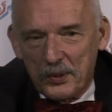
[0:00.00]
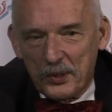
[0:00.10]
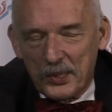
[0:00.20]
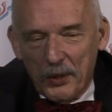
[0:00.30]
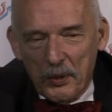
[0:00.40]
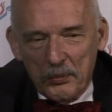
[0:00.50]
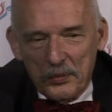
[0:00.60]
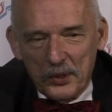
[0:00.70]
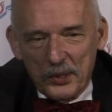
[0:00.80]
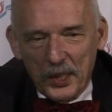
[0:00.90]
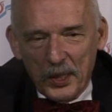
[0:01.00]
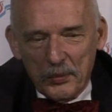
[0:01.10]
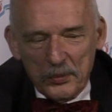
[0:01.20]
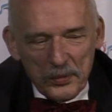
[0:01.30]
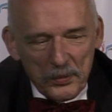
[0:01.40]
Zostałem,
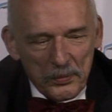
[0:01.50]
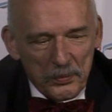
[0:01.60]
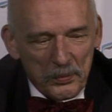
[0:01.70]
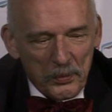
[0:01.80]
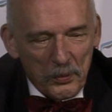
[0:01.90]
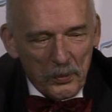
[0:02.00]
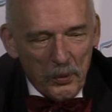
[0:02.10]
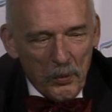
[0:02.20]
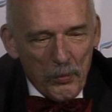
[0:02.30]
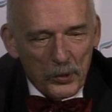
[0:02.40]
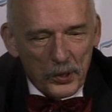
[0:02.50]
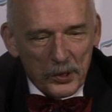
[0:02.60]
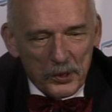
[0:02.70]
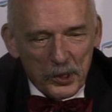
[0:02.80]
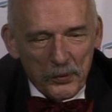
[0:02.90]
zostałem
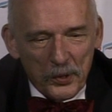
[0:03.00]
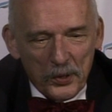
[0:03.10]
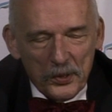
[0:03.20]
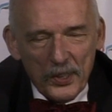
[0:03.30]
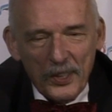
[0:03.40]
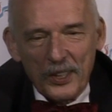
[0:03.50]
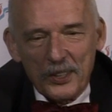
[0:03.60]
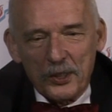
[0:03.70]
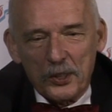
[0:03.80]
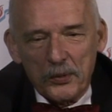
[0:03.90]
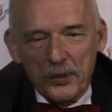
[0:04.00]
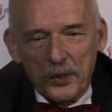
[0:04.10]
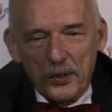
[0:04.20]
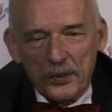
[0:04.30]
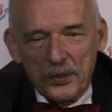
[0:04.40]
oburzony grzywną,
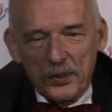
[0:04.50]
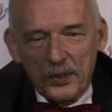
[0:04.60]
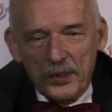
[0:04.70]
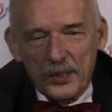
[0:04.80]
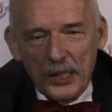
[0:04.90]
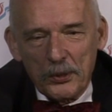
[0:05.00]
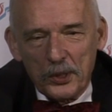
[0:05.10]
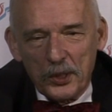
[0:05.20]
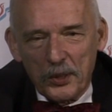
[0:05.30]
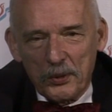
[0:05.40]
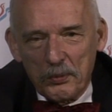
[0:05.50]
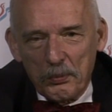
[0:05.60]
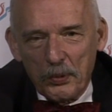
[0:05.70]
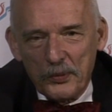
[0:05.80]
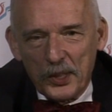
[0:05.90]
grzywną y, za to, że
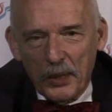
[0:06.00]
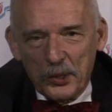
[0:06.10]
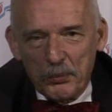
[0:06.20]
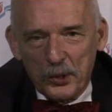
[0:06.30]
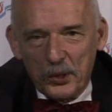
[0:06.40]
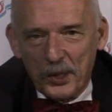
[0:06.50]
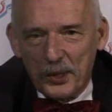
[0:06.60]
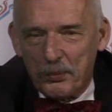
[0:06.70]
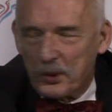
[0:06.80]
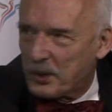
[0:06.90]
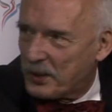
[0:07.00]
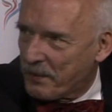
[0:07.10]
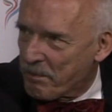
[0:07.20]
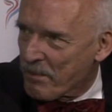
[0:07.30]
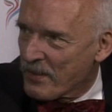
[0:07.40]
powiedziałem, że Murzyn to jest Murzyn,
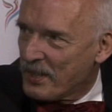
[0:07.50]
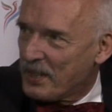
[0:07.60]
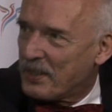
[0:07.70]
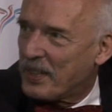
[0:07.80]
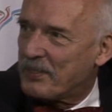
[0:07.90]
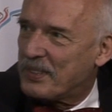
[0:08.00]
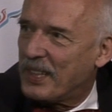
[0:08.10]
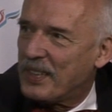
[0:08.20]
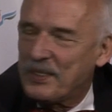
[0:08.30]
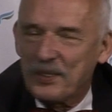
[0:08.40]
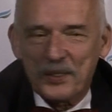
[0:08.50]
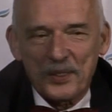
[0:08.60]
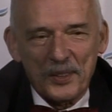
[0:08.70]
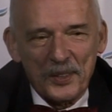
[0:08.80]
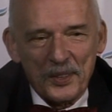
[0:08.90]
prawda?
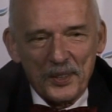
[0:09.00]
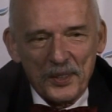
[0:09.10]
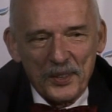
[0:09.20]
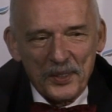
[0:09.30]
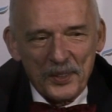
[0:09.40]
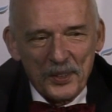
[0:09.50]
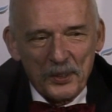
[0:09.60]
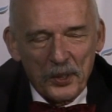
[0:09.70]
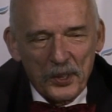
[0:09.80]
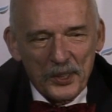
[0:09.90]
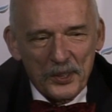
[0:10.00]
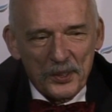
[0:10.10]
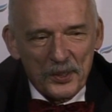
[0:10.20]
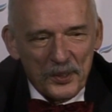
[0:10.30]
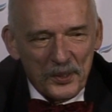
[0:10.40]
Y, I, i to,
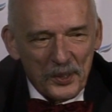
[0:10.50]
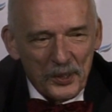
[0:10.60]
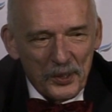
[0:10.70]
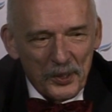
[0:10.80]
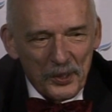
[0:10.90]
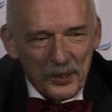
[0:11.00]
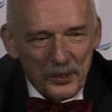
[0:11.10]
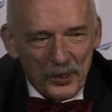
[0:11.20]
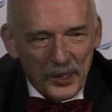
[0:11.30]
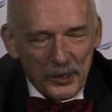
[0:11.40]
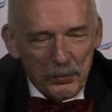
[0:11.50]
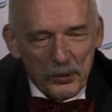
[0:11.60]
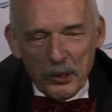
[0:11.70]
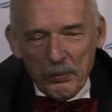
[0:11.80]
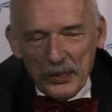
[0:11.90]
jest, y, i, i, i, to jest jakiś
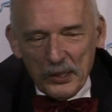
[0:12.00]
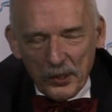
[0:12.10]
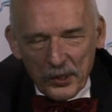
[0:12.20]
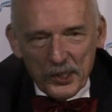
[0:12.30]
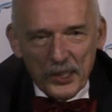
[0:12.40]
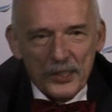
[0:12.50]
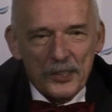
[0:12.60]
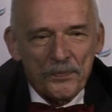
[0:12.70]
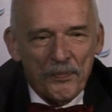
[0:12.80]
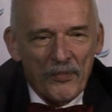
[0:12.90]
kompletny nonsens.